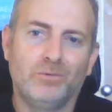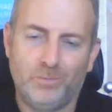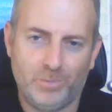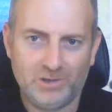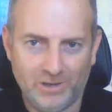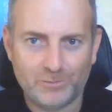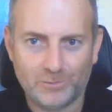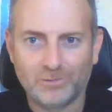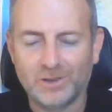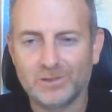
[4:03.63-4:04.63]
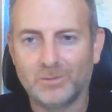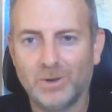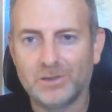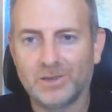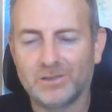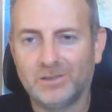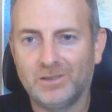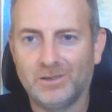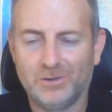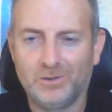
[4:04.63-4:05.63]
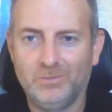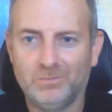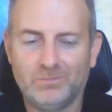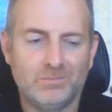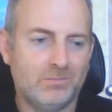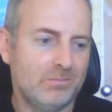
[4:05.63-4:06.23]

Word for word: Ну, вы представляете, что такое азербайджанский режим,